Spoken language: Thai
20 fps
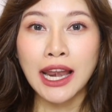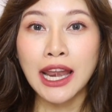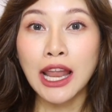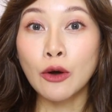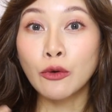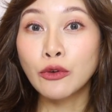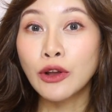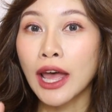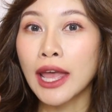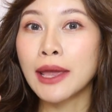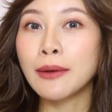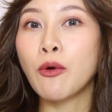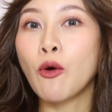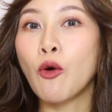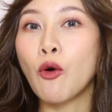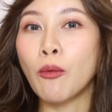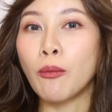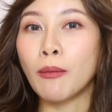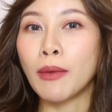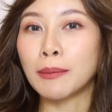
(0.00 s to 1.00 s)
เราได้ผ
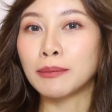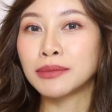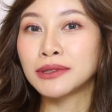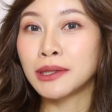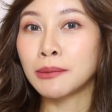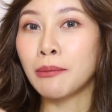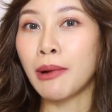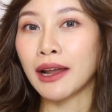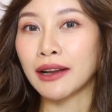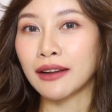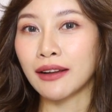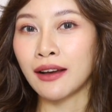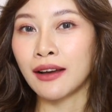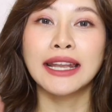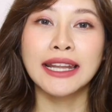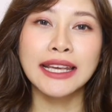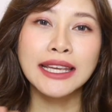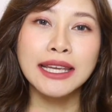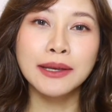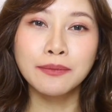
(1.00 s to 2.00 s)
มแบบสะบัดอะ
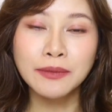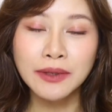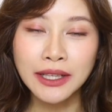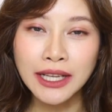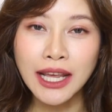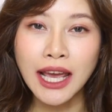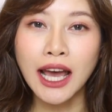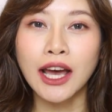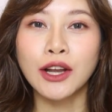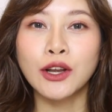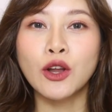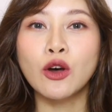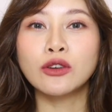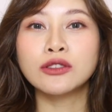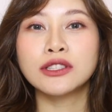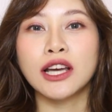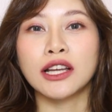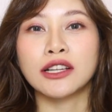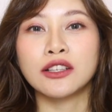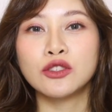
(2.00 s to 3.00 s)
ในคลิปนี้เนี่ยนอก
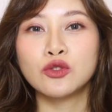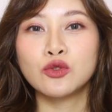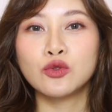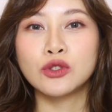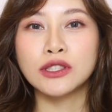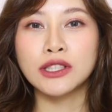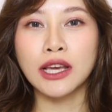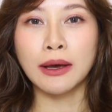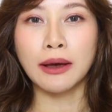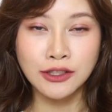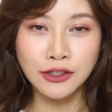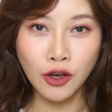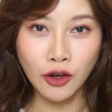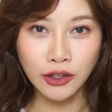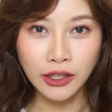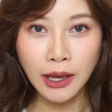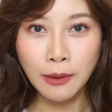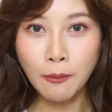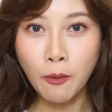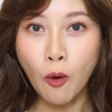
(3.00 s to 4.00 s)
จากที่จูนจะสอ
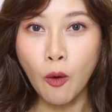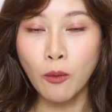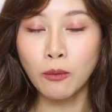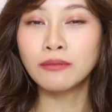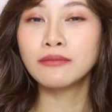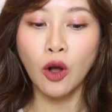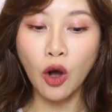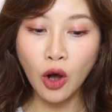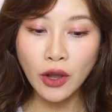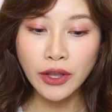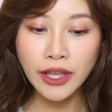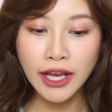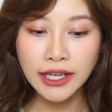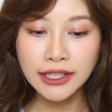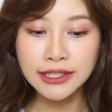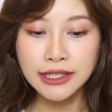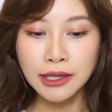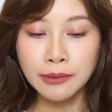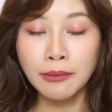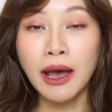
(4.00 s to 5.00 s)
นทำผมก็ยัง
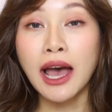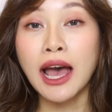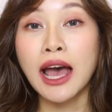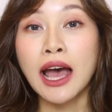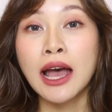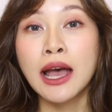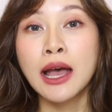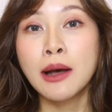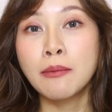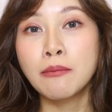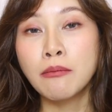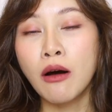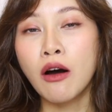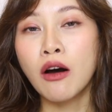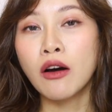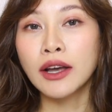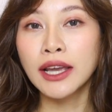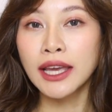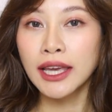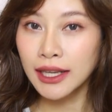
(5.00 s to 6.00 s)
จะมาบ
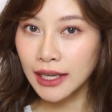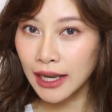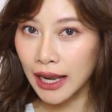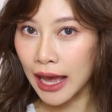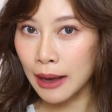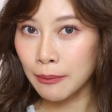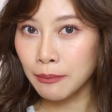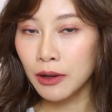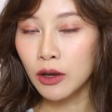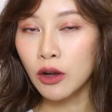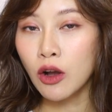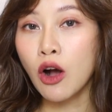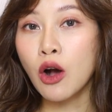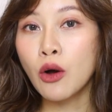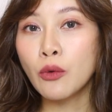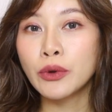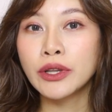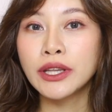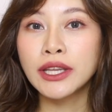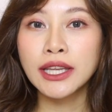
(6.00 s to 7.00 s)
อกเคล็ดลับแล้วก็
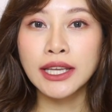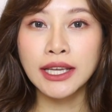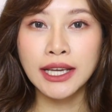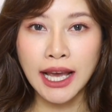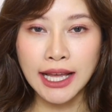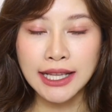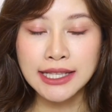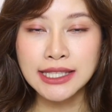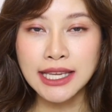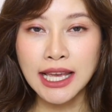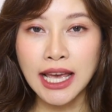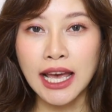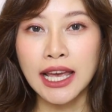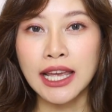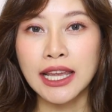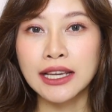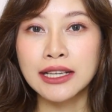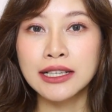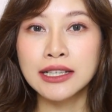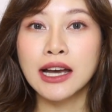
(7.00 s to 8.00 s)
วิธีการใช้
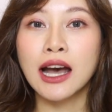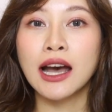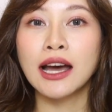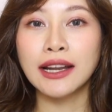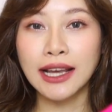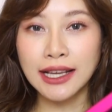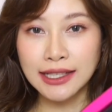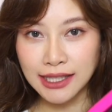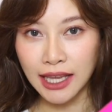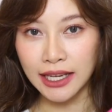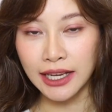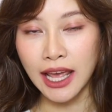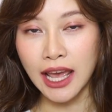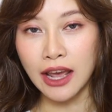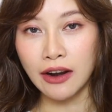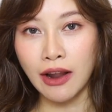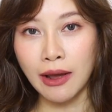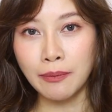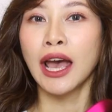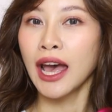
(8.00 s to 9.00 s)
เครื่อง Dyson
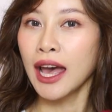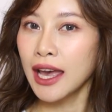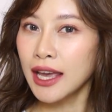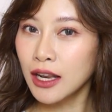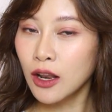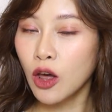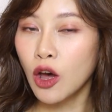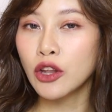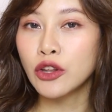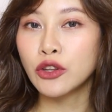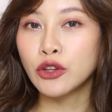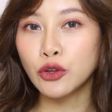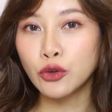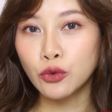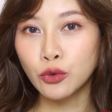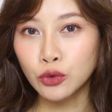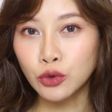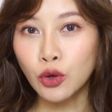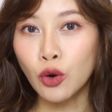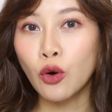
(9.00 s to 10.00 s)
Airwrap ให้ลอนอ
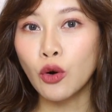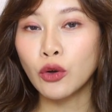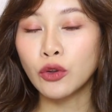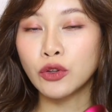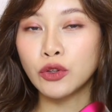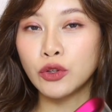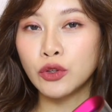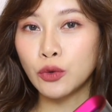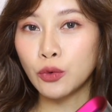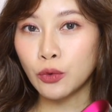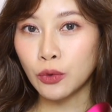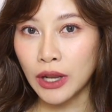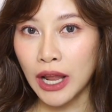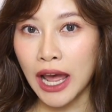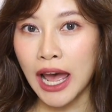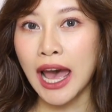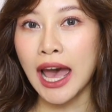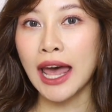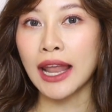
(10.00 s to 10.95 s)
ยู่ทนอยู่นา